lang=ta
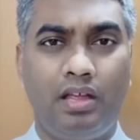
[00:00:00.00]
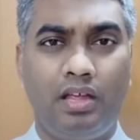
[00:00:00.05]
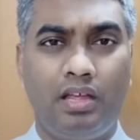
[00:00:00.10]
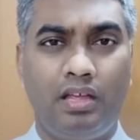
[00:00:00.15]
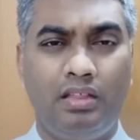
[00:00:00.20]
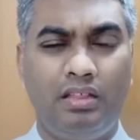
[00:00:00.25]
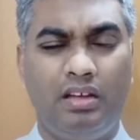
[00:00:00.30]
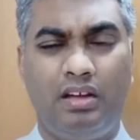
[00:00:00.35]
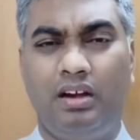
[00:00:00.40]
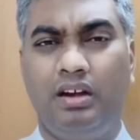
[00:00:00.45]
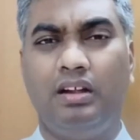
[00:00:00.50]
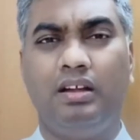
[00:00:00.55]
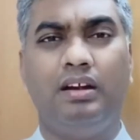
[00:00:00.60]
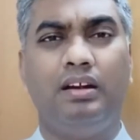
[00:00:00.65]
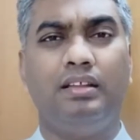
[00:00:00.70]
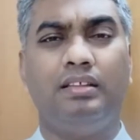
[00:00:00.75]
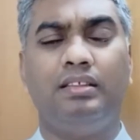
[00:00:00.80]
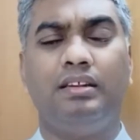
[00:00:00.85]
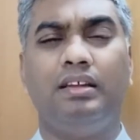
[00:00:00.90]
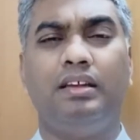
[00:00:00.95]
இந்த
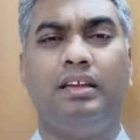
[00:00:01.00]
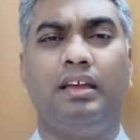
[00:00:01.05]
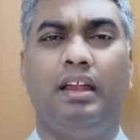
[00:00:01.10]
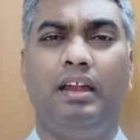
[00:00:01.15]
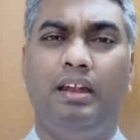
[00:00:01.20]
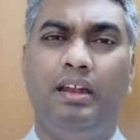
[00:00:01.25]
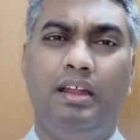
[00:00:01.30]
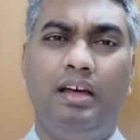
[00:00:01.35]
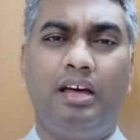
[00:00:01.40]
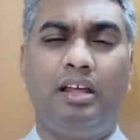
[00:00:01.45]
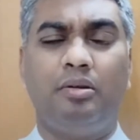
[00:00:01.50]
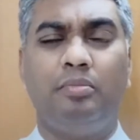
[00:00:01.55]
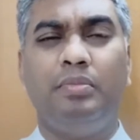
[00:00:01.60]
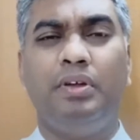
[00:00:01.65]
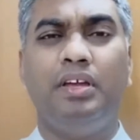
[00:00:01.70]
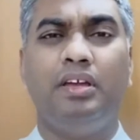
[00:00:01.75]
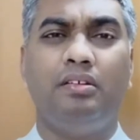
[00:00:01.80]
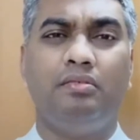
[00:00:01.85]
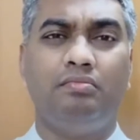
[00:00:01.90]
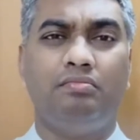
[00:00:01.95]
காலகட்டத்தில்
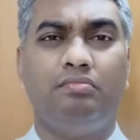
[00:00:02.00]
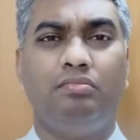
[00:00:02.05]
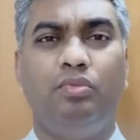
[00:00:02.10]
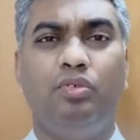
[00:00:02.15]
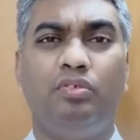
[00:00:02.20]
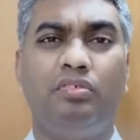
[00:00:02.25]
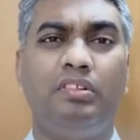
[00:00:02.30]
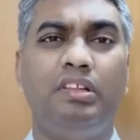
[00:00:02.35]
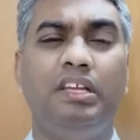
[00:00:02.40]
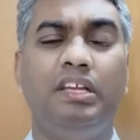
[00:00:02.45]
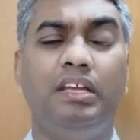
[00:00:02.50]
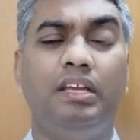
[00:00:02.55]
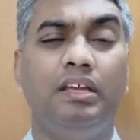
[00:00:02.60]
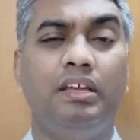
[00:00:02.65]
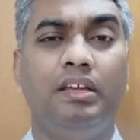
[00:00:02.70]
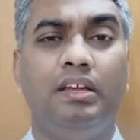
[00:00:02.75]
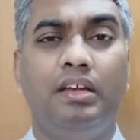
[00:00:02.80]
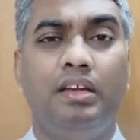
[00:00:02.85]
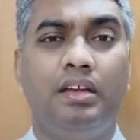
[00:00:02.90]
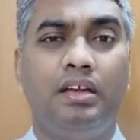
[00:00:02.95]
எல்லாருமே மோஸ்ட்லி
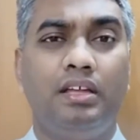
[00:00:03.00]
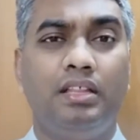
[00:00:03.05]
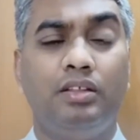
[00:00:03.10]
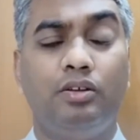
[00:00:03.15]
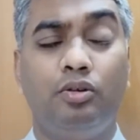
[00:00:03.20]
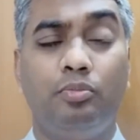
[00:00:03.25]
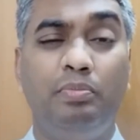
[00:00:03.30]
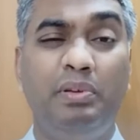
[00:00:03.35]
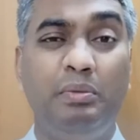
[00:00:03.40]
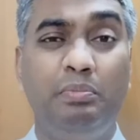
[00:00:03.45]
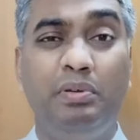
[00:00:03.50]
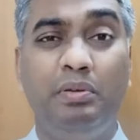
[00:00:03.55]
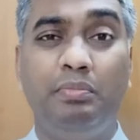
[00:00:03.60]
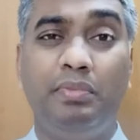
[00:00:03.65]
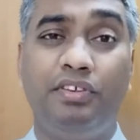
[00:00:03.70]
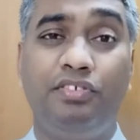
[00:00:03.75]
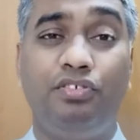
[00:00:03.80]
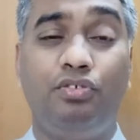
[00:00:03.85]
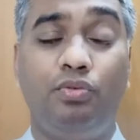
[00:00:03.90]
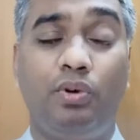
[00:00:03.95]
இந்த ஒரு பிபி
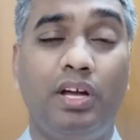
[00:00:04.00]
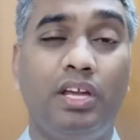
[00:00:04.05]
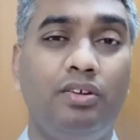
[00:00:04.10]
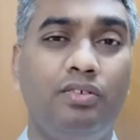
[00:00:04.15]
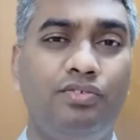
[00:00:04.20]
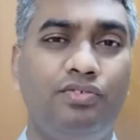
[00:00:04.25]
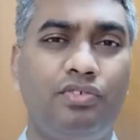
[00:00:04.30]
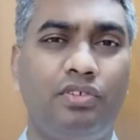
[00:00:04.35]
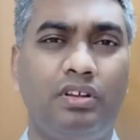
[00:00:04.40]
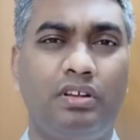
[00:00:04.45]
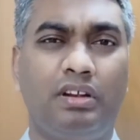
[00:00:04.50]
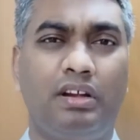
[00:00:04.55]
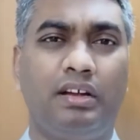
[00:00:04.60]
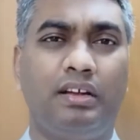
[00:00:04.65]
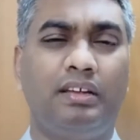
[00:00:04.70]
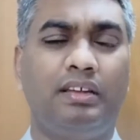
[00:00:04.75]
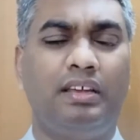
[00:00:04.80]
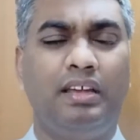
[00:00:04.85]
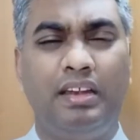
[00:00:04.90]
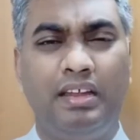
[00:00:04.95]
மெஷின் வாங்கி வச்சிருக்கிறாங்க
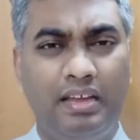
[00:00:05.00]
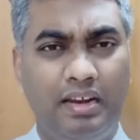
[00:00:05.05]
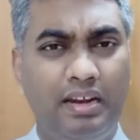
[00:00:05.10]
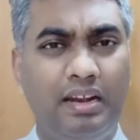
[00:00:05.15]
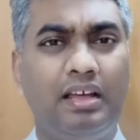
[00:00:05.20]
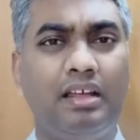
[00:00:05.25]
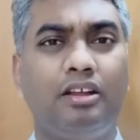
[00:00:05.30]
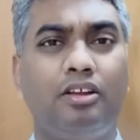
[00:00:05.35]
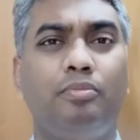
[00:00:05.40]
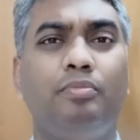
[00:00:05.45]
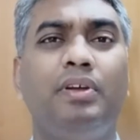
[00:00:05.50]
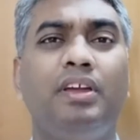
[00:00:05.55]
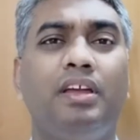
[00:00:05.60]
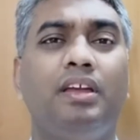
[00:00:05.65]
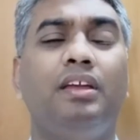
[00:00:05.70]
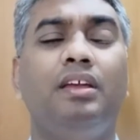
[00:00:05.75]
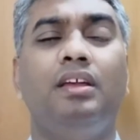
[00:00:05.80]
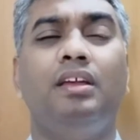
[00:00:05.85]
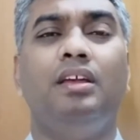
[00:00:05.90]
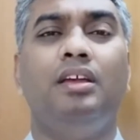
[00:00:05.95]
ஏன்னா எல்லாருக்குமே
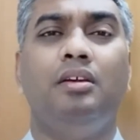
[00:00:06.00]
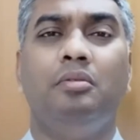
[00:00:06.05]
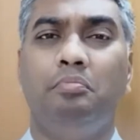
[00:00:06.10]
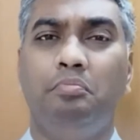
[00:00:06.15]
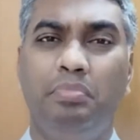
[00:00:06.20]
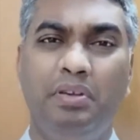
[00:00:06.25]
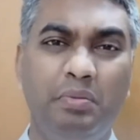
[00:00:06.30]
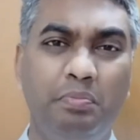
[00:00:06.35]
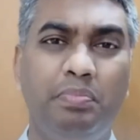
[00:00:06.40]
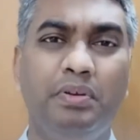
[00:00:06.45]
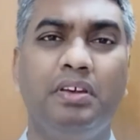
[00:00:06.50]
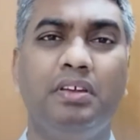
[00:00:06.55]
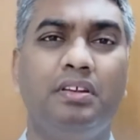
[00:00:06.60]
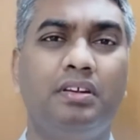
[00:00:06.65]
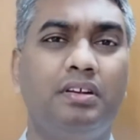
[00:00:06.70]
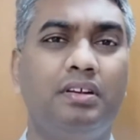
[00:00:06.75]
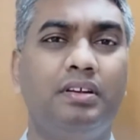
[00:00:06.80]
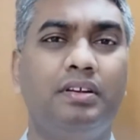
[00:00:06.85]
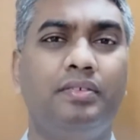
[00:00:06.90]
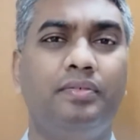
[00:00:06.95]
பிபி
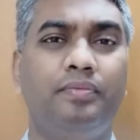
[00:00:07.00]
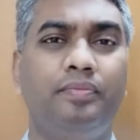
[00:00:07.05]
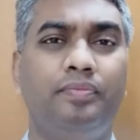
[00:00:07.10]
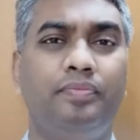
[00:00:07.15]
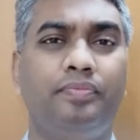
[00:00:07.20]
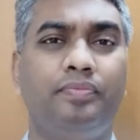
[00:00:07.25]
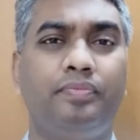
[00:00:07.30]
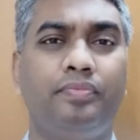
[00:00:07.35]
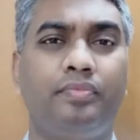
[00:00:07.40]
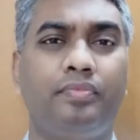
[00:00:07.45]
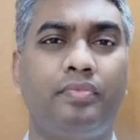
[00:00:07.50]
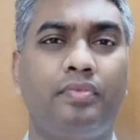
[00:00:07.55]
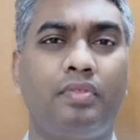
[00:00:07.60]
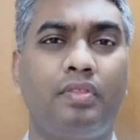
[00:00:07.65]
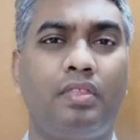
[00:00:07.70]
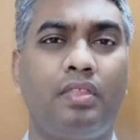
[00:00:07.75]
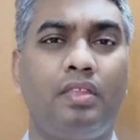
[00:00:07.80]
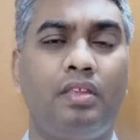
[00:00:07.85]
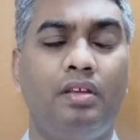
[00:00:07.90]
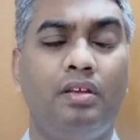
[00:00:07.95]
இருக்கு
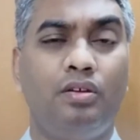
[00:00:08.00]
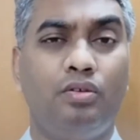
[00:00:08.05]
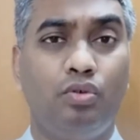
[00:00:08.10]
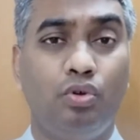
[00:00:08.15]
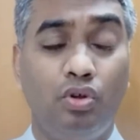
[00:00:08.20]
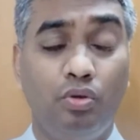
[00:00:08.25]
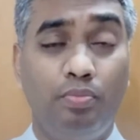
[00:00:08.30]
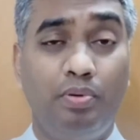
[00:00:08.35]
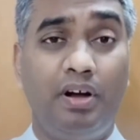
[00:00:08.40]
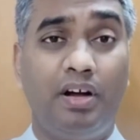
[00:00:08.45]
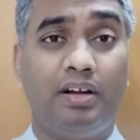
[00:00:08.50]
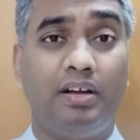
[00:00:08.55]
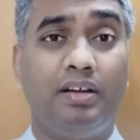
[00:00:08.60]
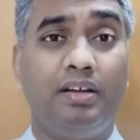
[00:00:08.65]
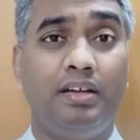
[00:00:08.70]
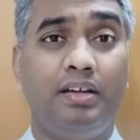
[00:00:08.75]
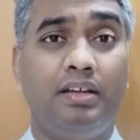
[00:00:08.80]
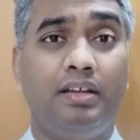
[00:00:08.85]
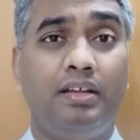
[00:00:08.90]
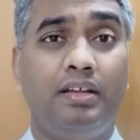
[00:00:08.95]
குறிப்பாக
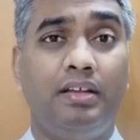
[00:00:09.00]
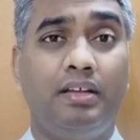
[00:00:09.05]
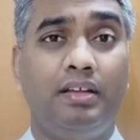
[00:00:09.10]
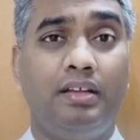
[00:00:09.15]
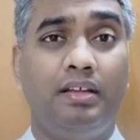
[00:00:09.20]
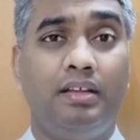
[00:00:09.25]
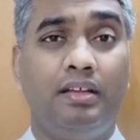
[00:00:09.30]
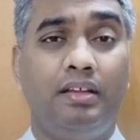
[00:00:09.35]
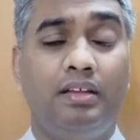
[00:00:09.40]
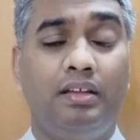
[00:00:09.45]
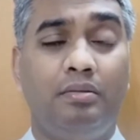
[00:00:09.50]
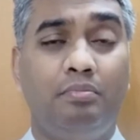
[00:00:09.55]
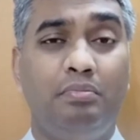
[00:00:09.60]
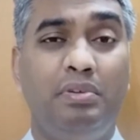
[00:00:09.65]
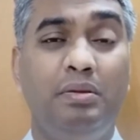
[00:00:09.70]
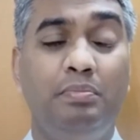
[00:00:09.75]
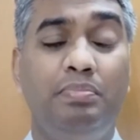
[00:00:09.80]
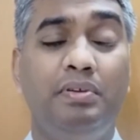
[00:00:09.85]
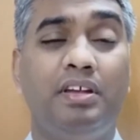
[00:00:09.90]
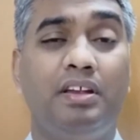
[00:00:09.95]

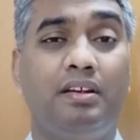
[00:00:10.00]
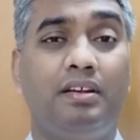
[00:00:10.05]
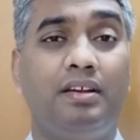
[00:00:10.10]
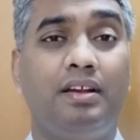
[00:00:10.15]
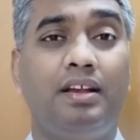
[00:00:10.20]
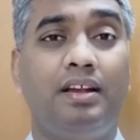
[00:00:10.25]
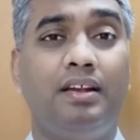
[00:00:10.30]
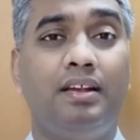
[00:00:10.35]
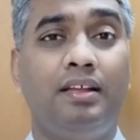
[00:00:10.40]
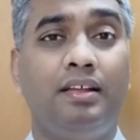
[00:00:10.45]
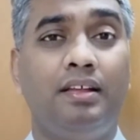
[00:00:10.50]
பிபி என்றால்